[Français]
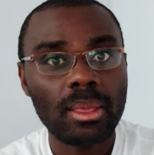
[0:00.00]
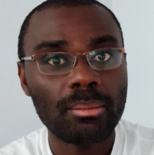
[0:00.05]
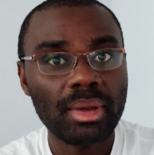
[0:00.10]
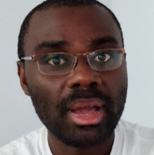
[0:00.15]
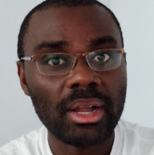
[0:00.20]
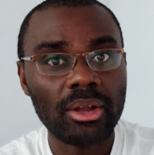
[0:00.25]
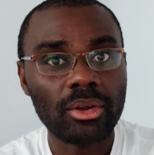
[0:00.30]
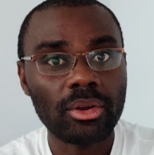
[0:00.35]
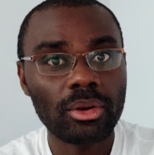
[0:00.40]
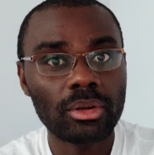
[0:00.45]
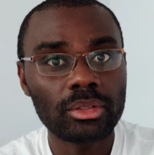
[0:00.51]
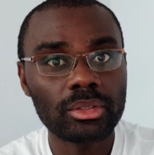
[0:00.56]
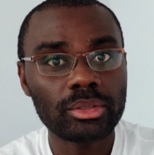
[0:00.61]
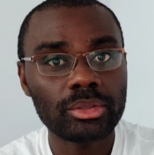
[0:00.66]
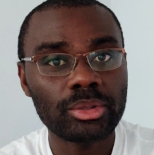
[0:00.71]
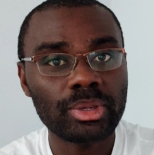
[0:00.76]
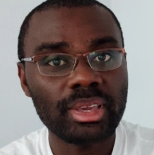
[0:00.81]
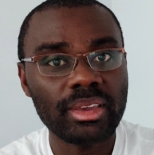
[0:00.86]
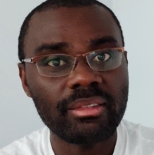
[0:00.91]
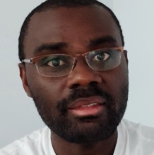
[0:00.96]
Par
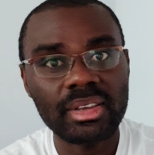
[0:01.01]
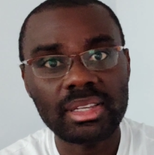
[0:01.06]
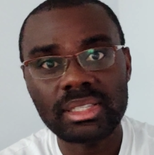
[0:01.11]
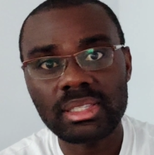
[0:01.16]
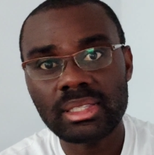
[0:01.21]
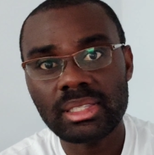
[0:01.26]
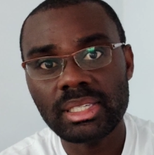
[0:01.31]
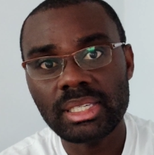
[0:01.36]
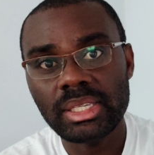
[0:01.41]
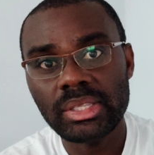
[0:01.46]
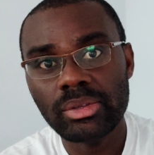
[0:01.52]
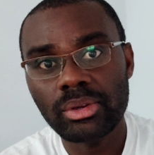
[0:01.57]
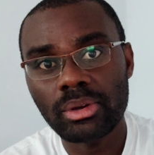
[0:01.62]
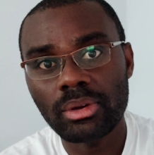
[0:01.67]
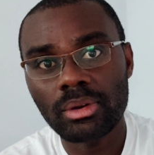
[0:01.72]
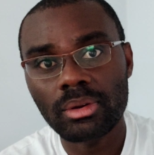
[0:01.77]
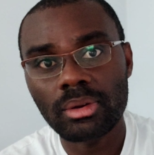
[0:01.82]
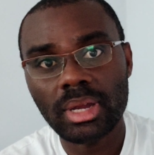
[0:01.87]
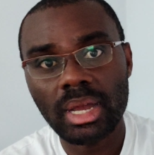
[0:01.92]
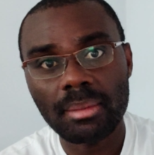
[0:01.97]
contre, investir
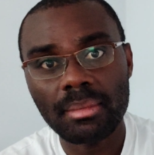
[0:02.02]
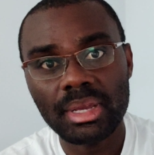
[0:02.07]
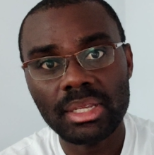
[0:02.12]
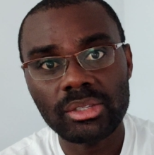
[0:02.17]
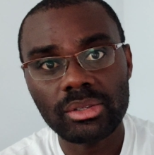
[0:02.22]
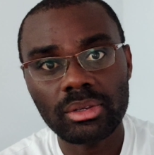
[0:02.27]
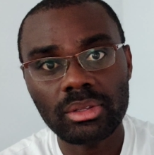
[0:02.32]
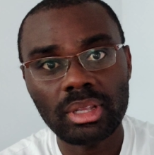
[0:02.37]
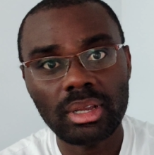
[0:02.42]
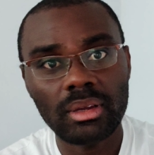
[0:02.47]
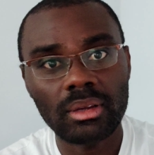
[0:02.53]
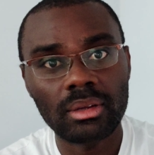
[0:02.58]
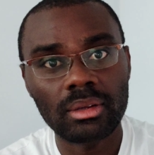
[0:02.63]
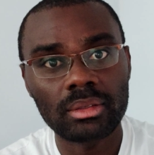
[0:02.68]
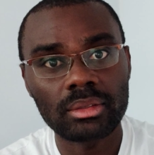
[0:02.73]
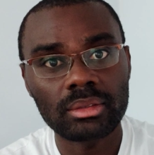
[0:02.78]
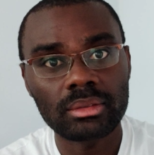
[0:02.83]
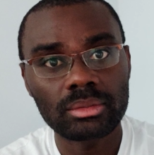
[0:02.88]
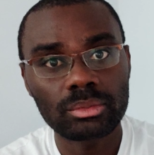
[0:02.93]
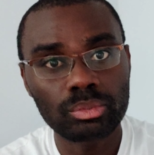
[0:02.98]
dans Amazon
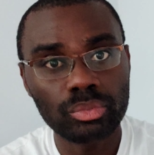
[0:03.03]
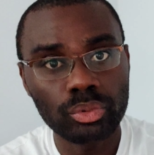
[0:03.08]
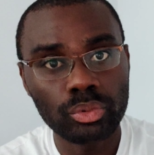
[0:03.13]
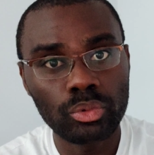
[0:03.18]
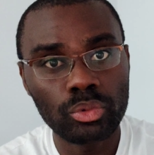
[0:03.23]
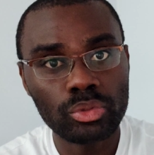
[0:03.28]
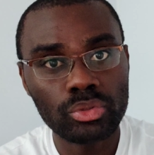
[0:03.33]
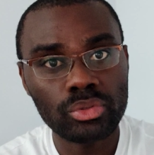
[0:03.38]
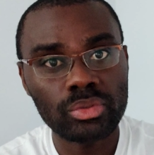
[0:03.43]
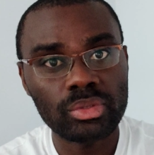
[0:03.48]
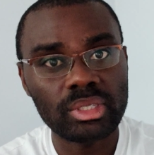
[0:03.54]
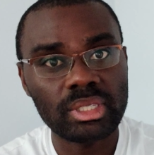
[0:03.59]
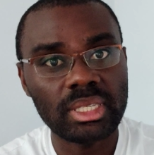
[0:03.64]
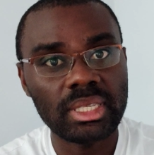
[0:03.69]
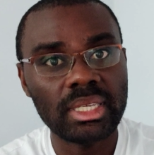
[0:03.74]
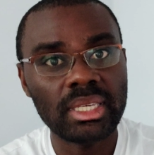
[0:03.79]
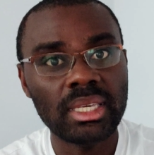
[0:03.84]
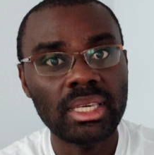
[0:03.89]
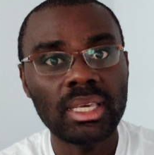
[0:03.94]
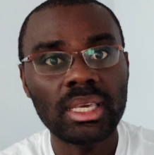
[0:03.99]
en bourse,
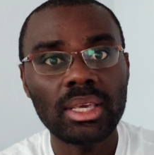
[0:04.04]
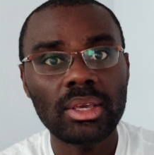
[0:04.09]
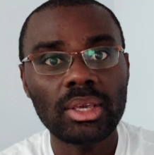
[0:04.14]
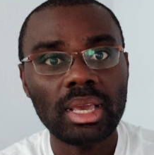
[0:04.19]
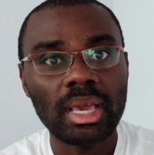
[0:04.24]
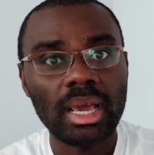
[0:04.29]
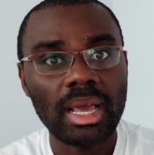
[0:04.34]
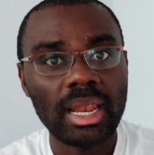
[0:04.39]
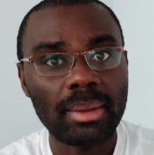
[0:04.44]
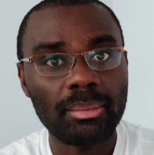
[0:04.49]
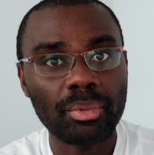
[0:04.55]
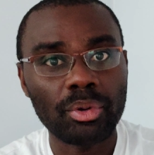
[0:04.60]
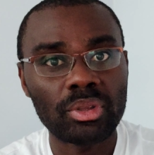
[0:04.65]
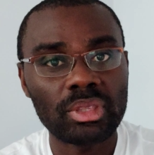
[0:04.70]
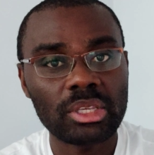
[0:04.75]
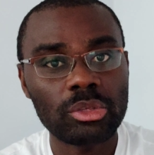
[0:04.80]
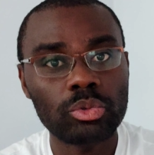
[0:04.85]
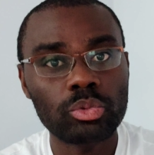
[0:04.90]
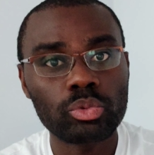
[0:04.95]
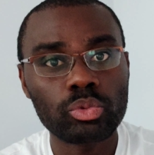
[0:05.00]
c'est à la
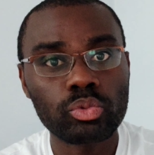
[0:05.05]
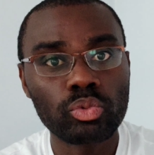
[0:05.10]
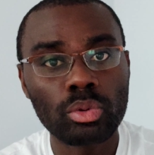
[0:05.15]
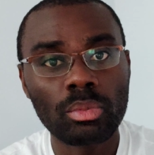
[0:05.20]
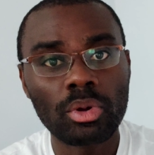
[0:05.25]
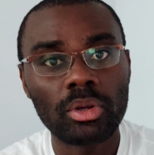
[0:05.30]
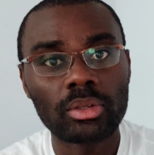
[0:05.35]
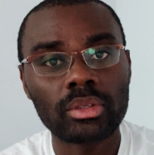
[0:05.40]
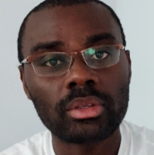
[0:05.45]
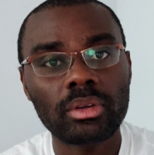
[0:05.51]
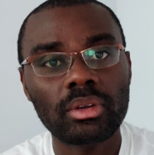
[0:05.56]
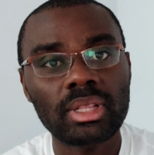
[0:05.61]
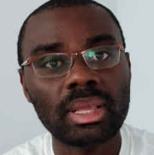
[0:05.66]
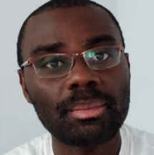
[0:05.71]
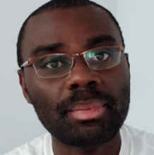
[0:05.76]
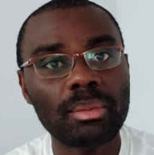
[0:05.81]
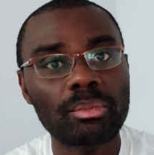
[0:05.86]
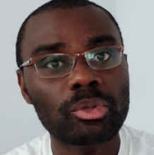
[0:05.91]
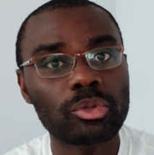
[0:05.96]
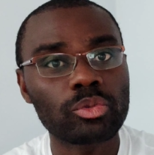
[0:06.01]
portée de tout le monde. On
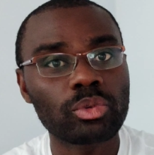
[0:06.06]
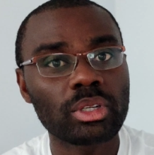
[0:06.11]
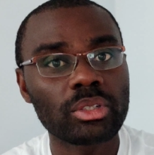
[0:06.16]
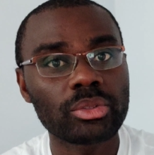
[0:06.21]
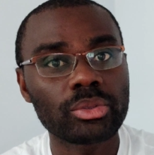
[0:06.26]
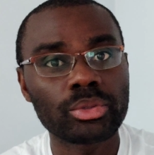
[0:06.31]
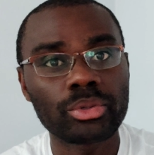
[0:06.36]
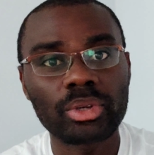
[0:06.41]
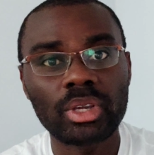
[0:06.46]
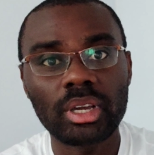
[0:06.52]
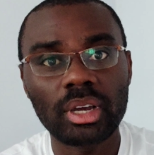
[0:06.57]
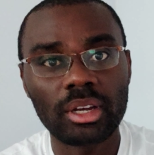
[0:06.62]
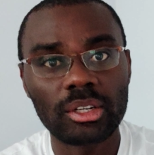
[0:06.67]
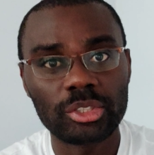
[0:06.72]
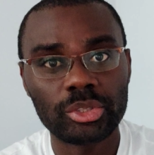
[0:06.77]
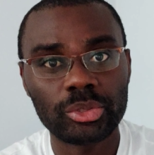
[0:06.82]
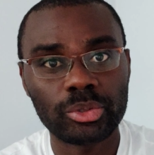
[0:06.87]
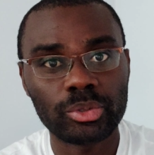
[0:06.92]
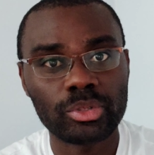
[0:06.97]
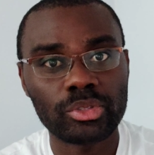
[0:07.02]
n'a pas besoin de
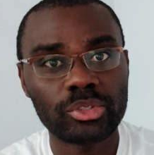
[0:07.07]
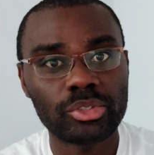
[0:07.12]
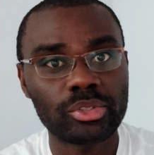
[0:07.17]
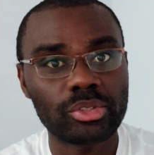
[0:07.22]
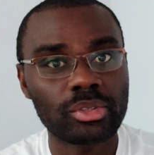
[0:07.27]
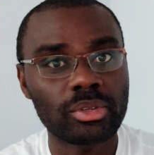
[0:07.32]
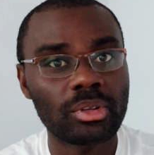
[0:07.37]
grand-chose.